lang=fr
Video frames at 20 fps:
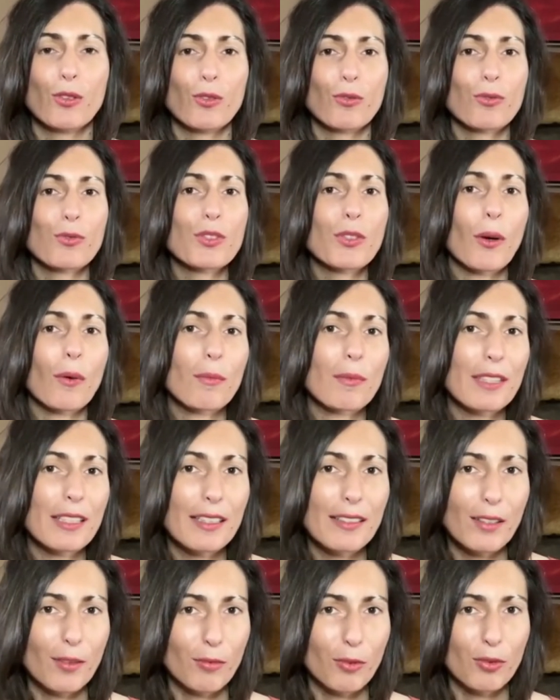de vous
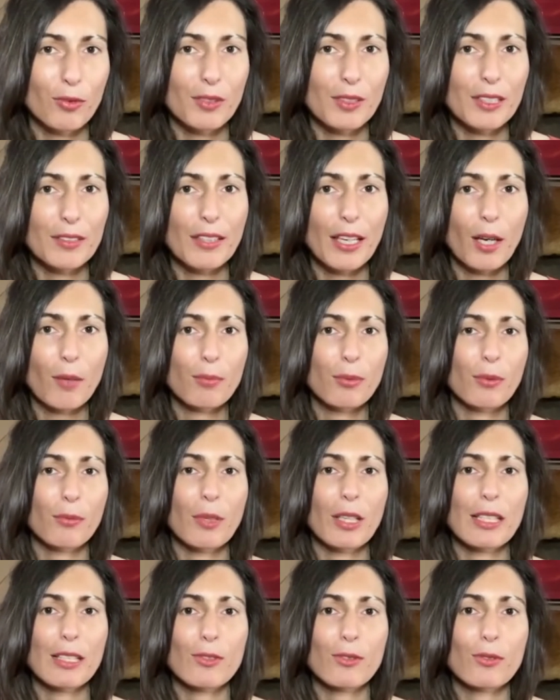emmener dans mon univers. Pour
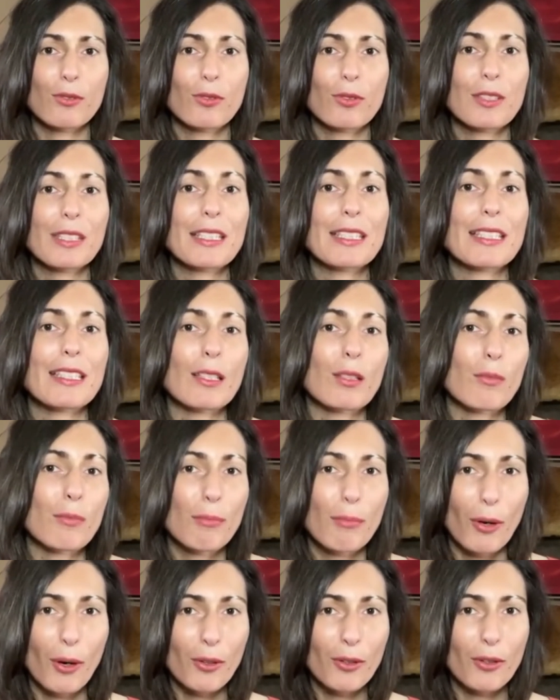moi, les audionies, c'est
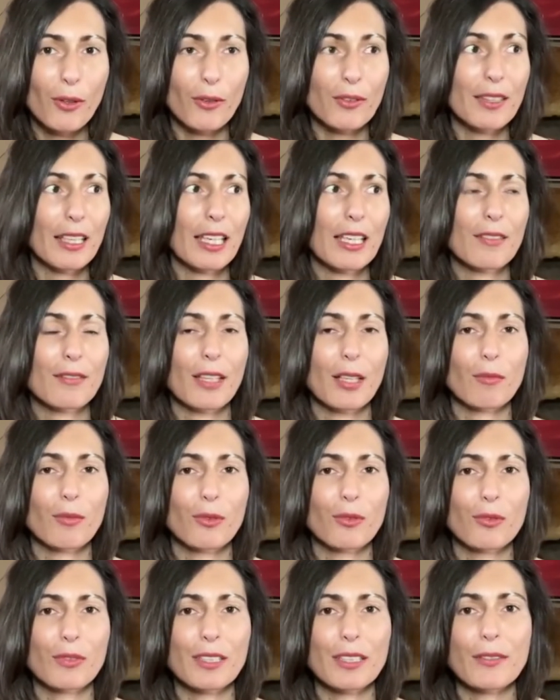une porte d'entrée vers
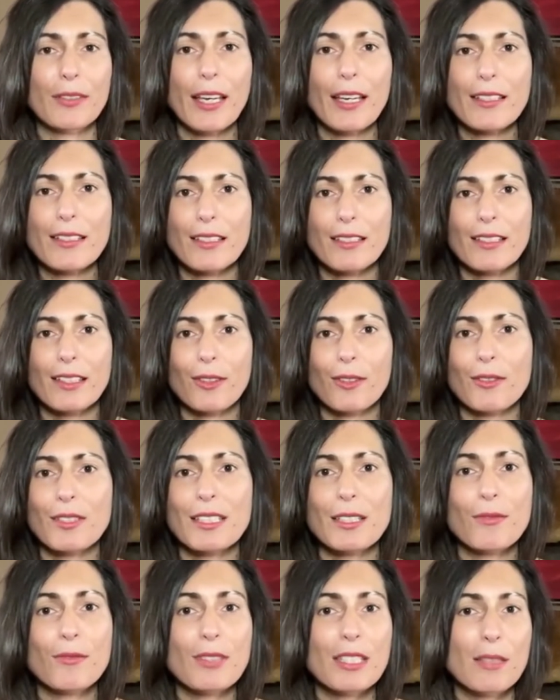mon univers, c'est-à-dire que
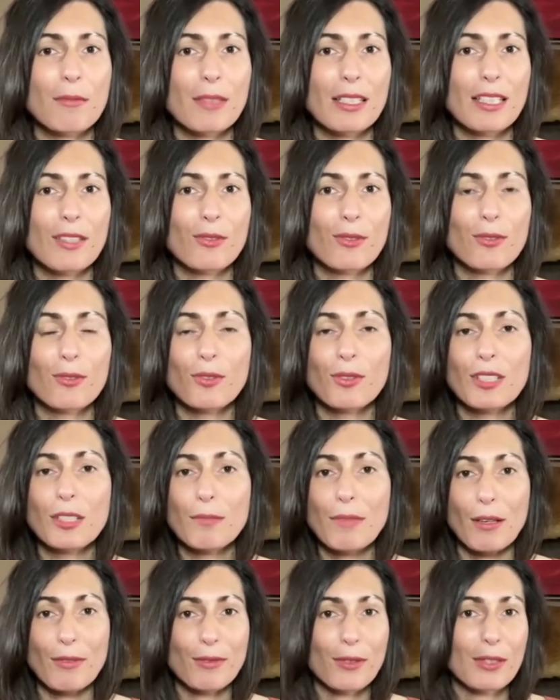si vous aimez les
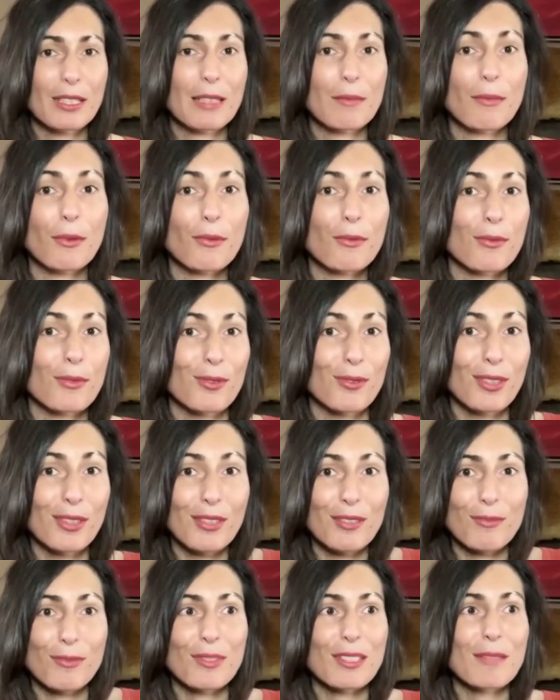audionies, bah forcément, vous,
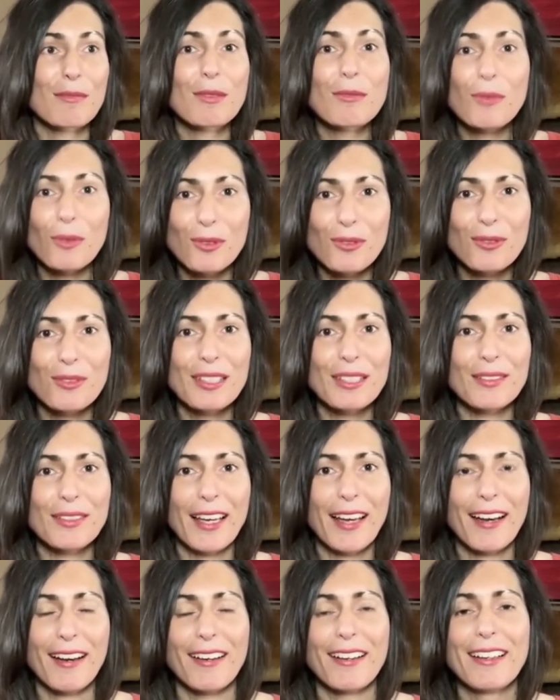vous aimez mon
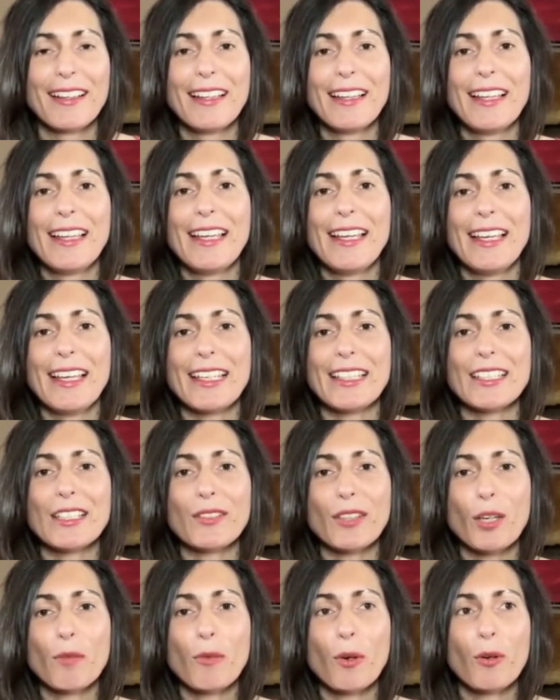univers. Et
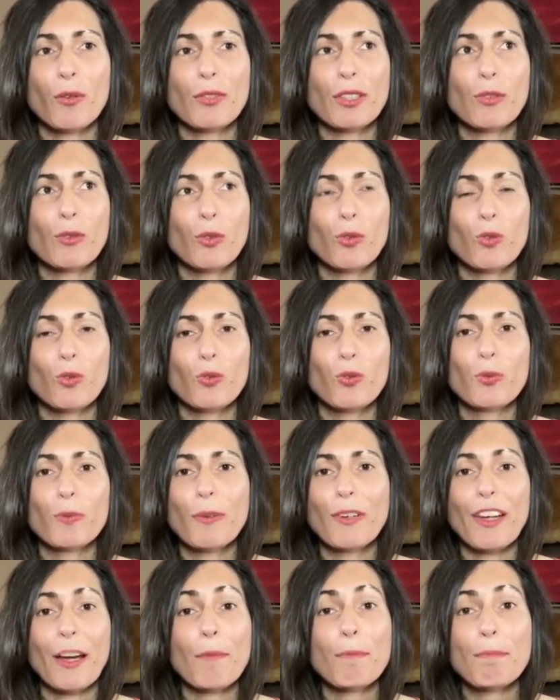j'ai vraiment envie de, de vous
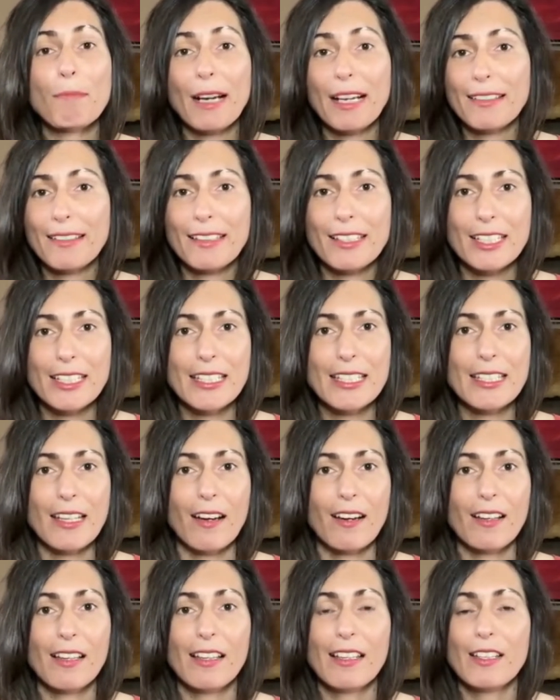faire partager
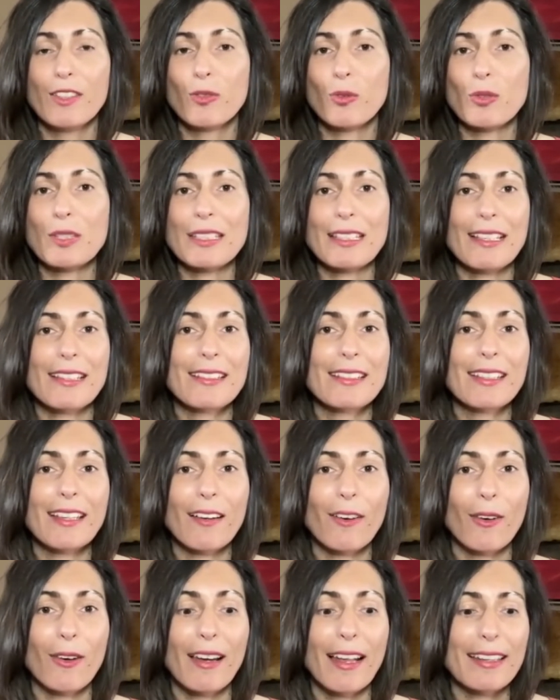ça donc
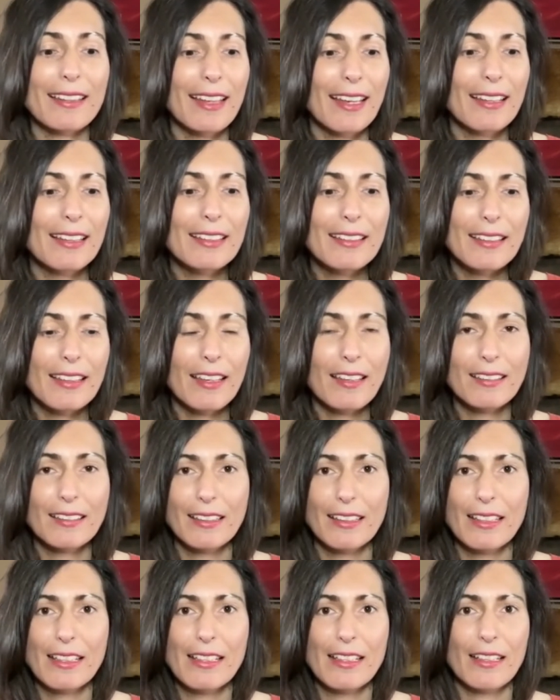c'est-à-dire euh, la qualité
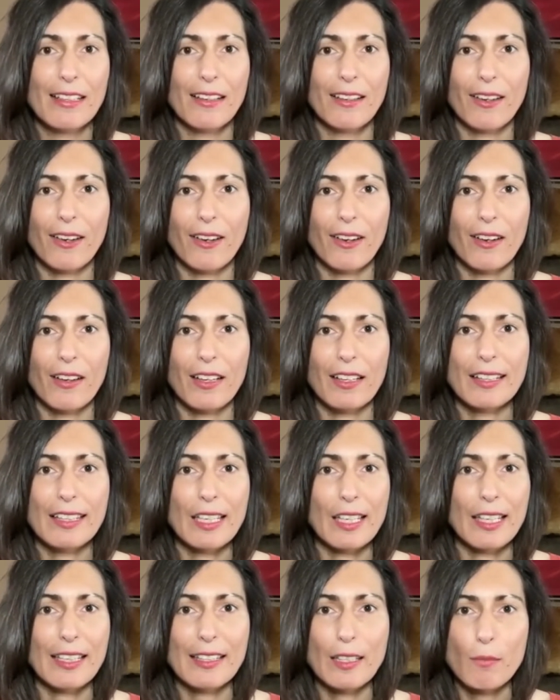euh,
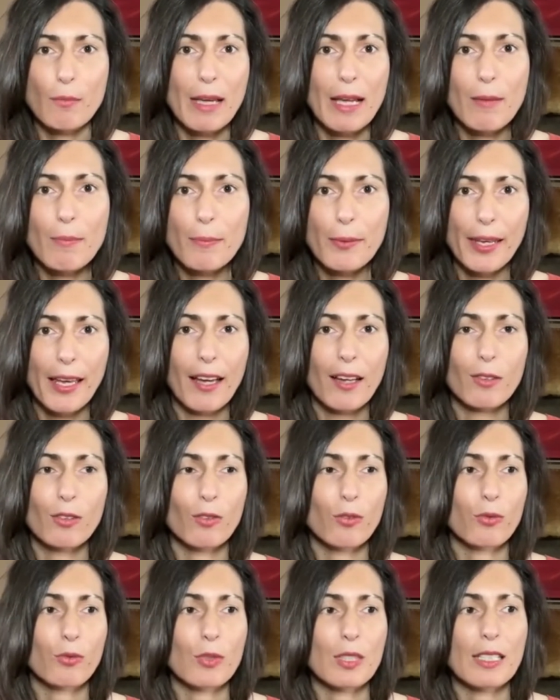des, belles pierres,
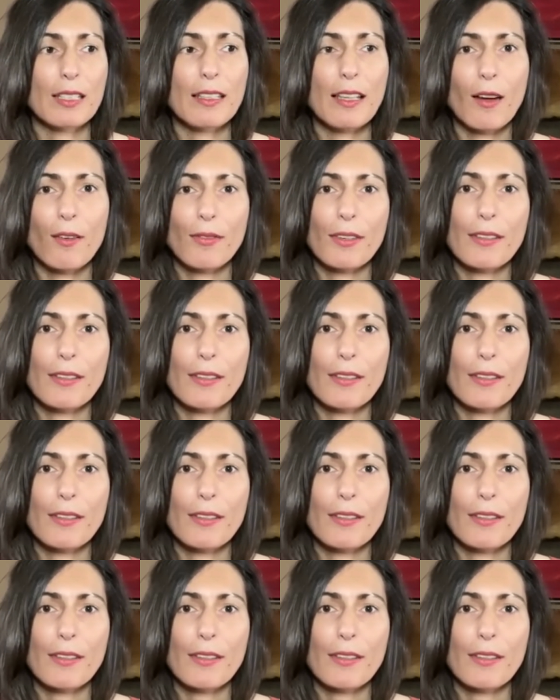de vous aider